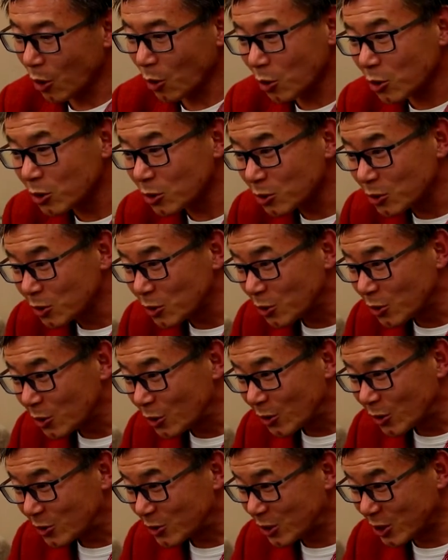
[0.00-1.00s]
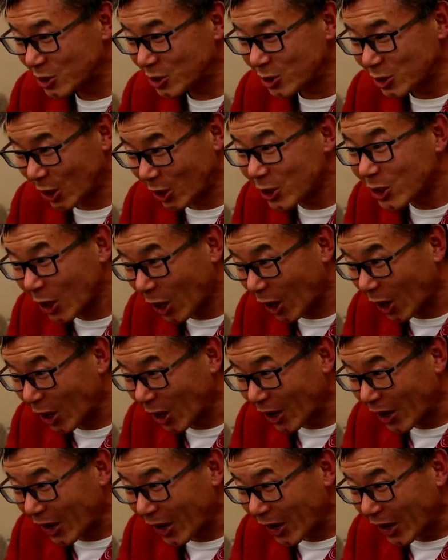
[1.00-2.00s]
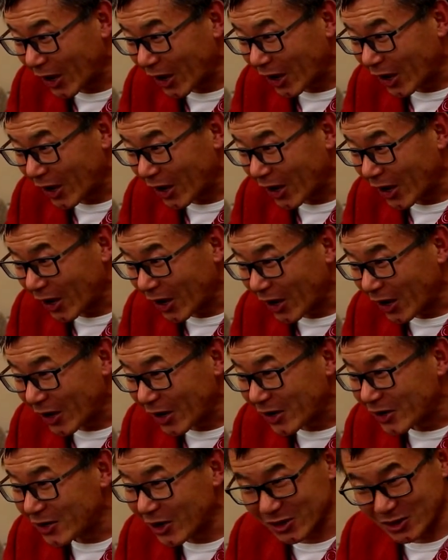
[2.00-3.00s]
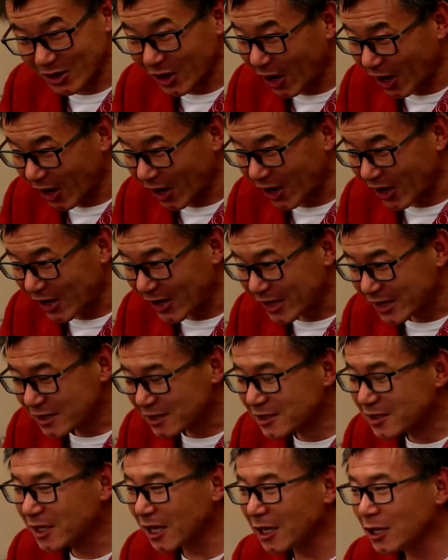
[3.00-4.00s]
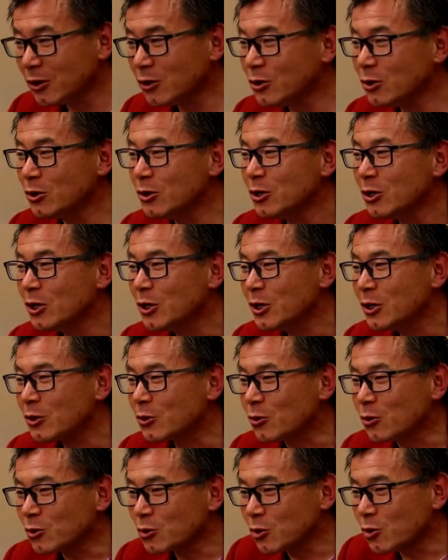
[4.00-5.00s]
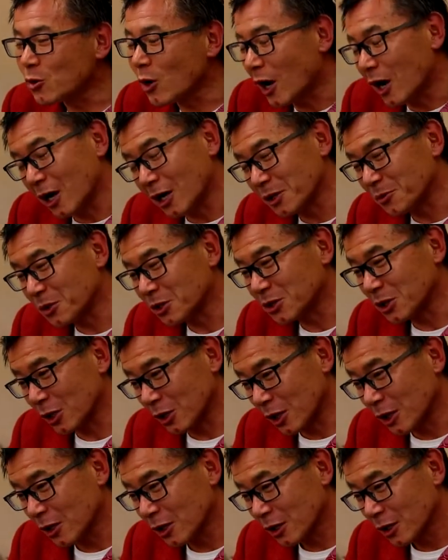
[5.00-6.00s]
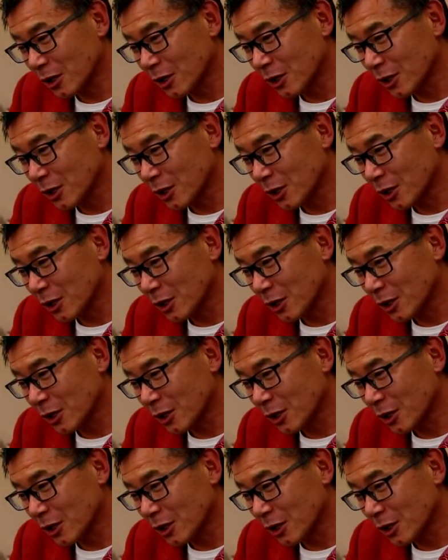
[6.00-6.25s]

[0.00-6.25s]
あ俺弟子になれたやったっていうことはありましたよね。